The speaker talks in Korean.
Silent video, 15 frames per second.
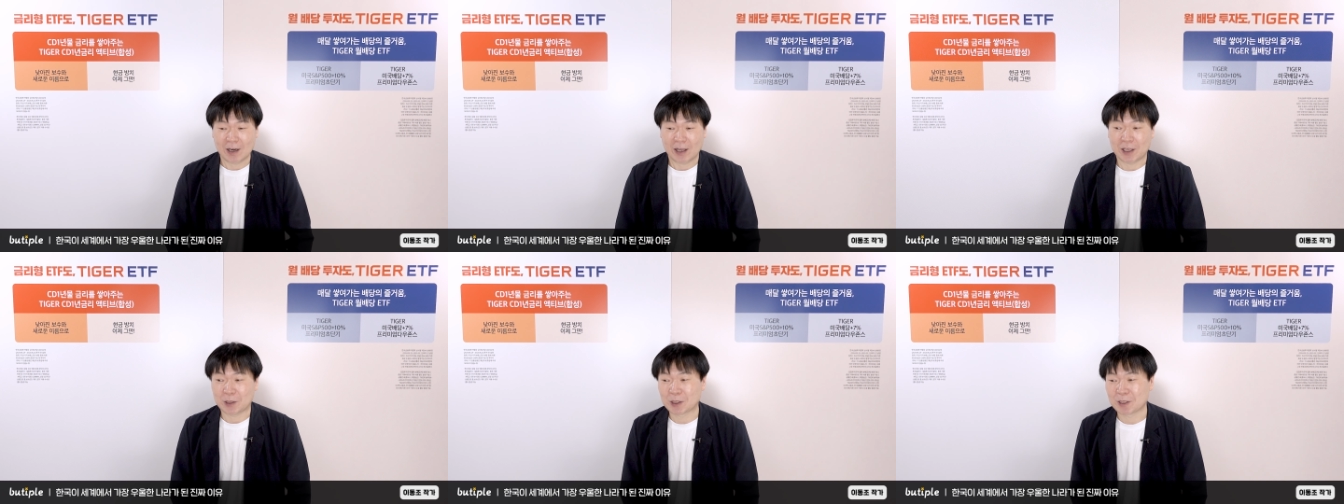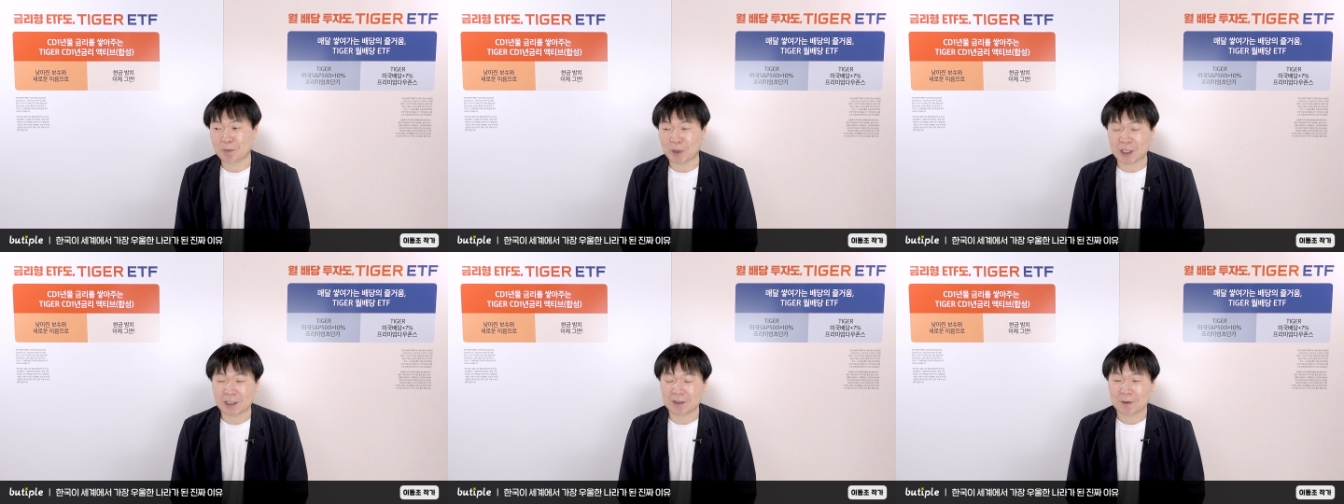
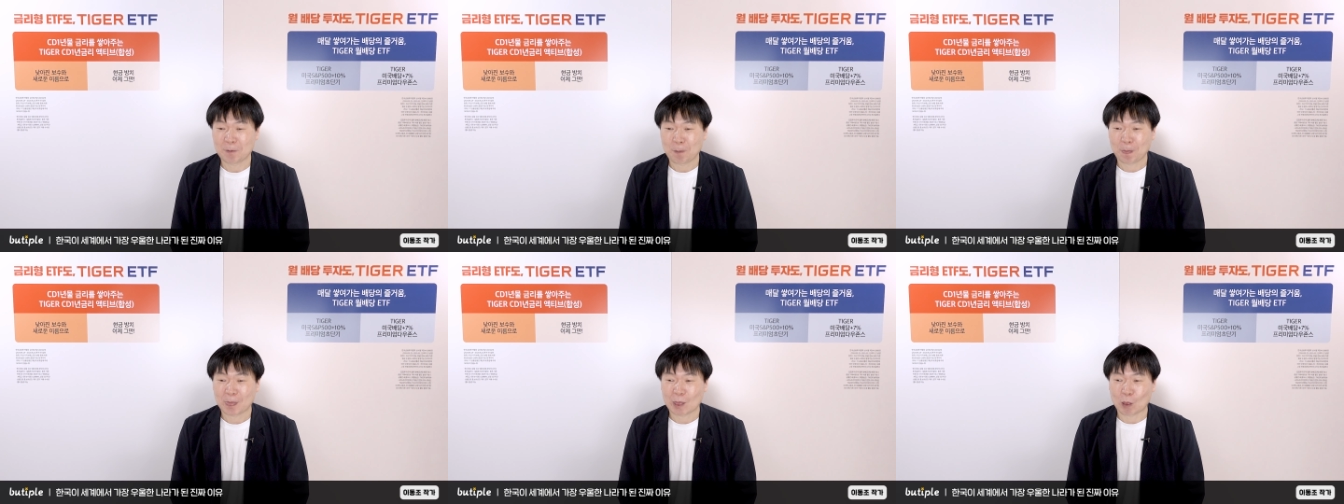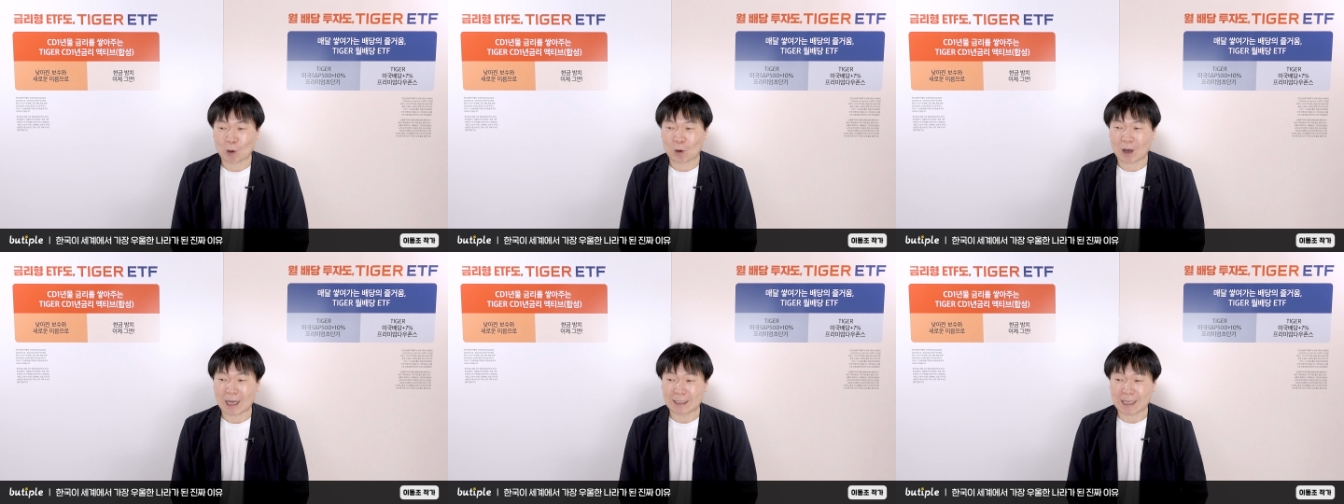했으며
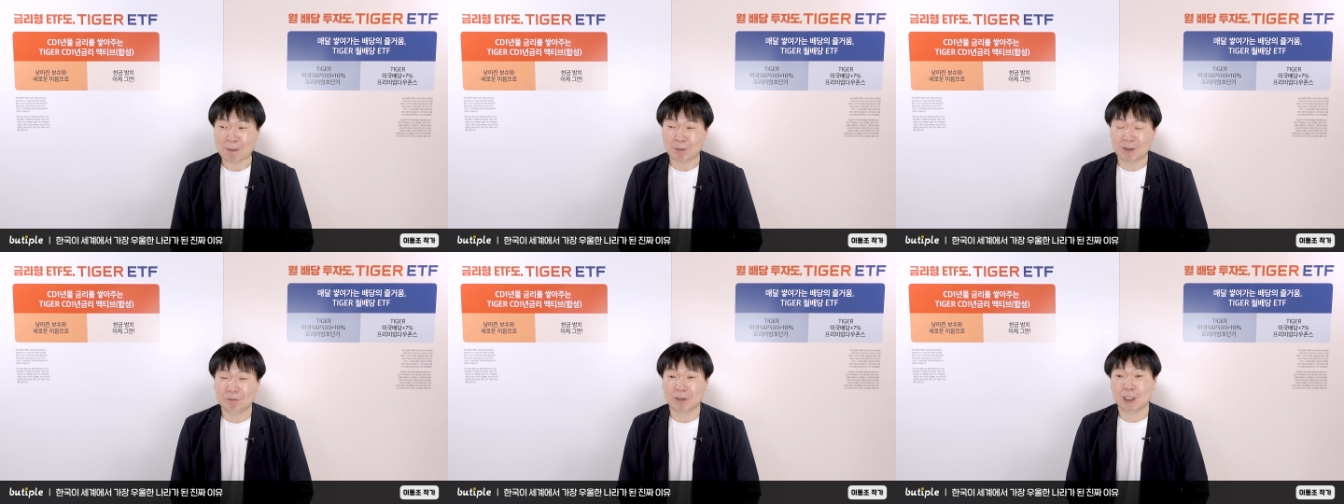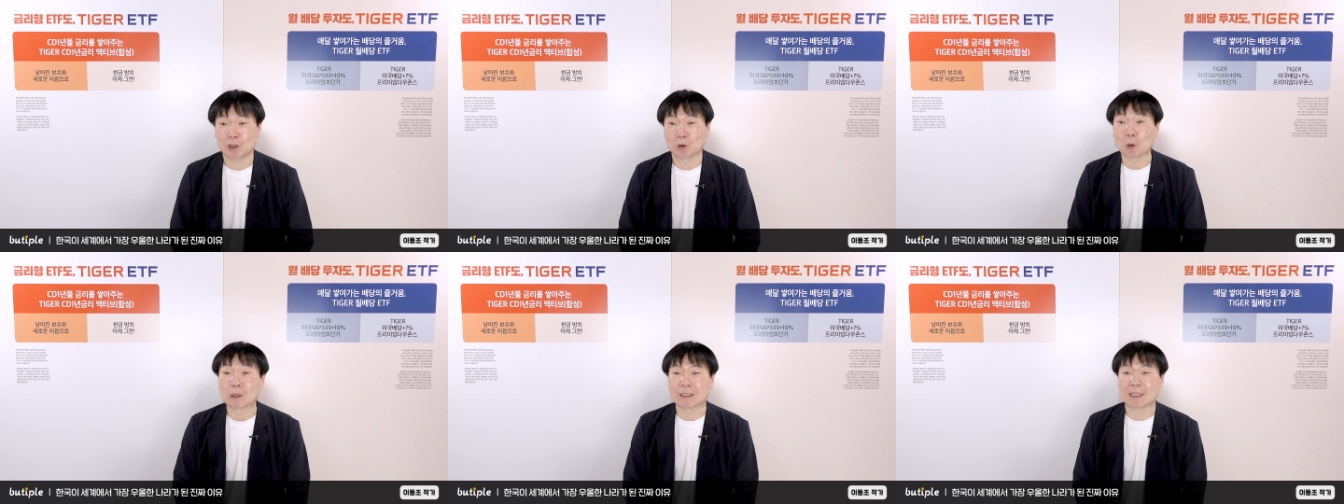또 한
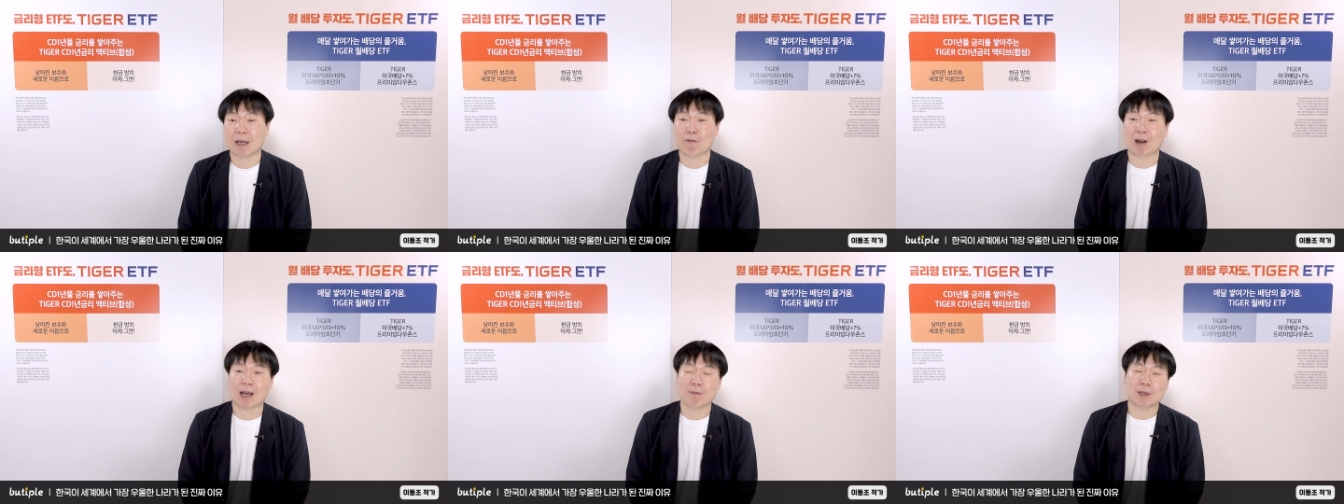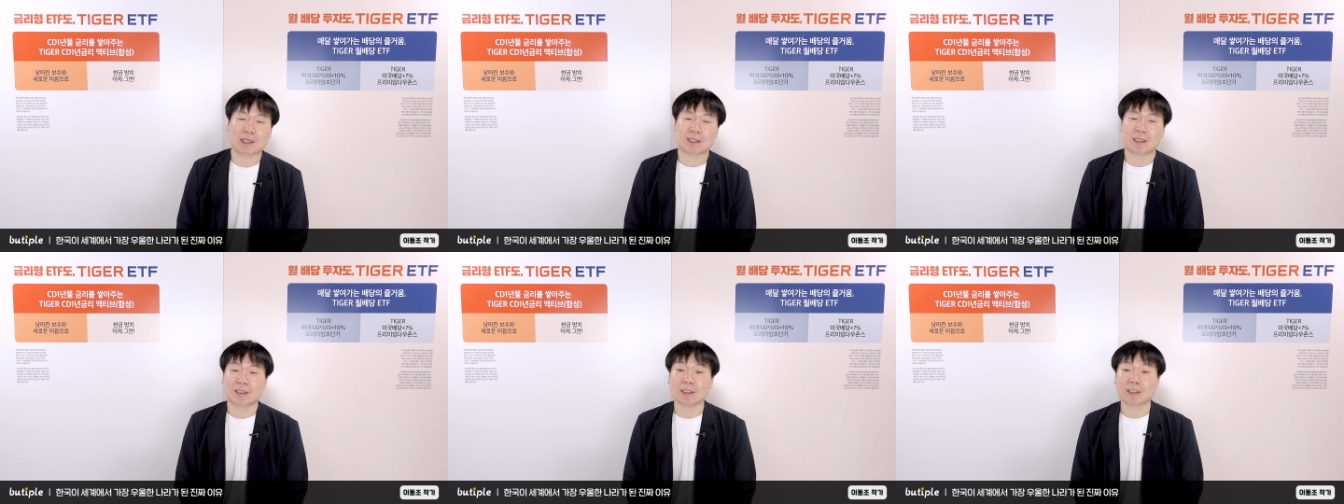30년 조직 생활을
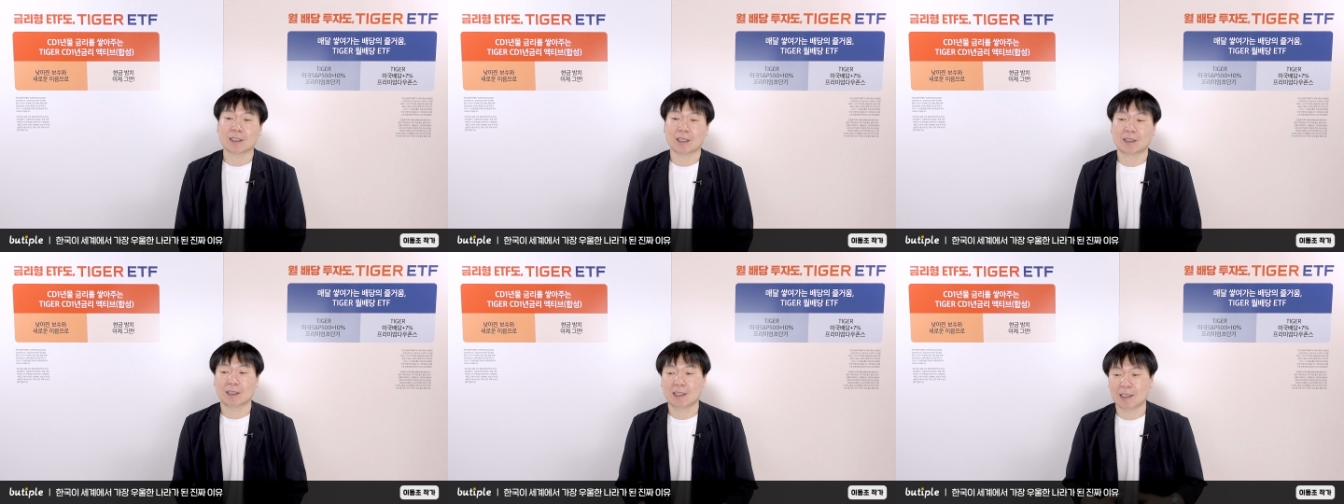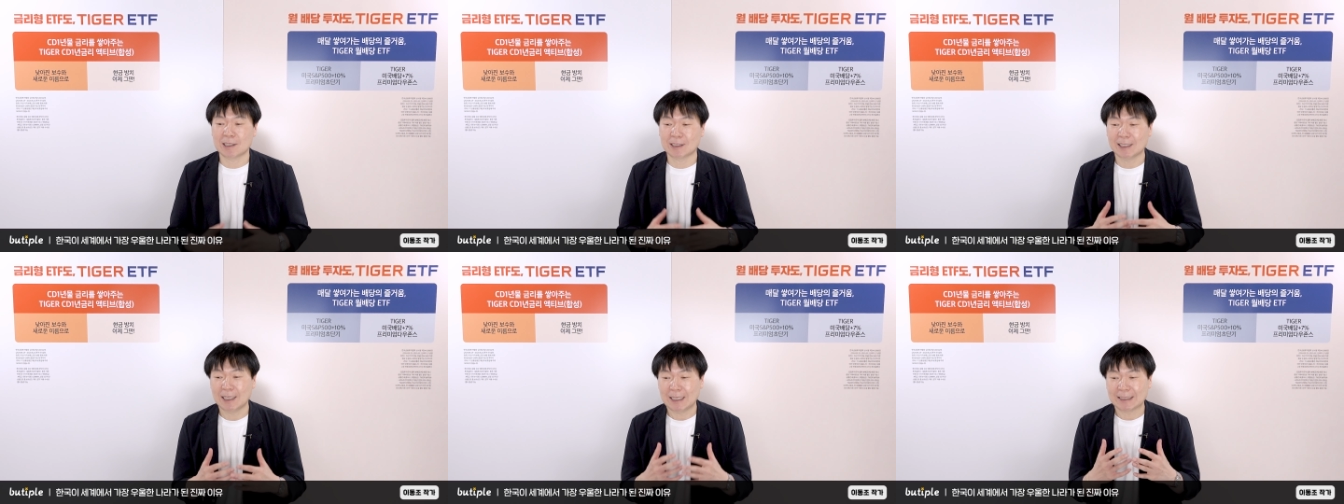하면서
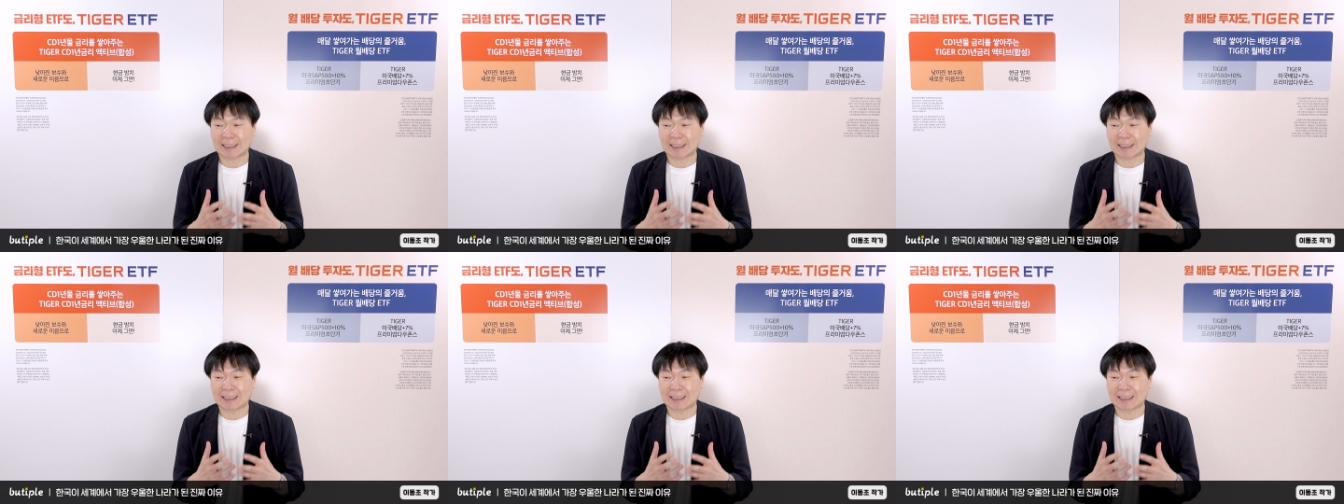느꼈던